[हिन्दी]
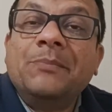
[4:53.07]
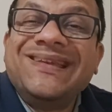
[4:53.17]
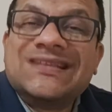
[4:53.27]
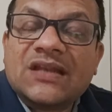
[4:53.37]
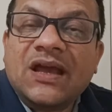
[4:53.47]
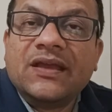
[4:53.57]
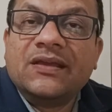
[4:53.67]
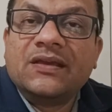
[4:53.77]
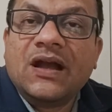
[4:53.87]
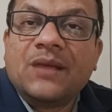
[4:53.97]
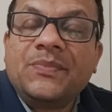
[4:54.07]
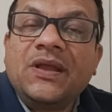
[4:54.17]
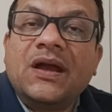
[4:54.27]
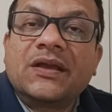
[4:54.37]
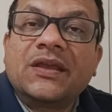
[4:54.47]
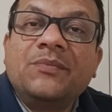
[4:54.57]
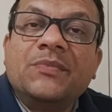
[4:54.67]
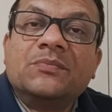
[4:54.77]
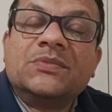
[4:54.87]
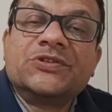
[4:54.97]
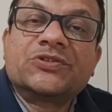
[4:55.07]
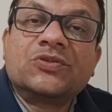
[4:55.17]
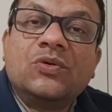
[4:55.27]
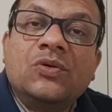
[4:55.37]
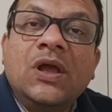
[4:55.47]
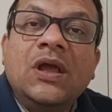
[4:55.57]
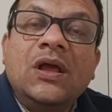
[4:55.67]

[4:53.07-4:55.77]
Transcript: बेचना है आपने आगे मेंबर्स को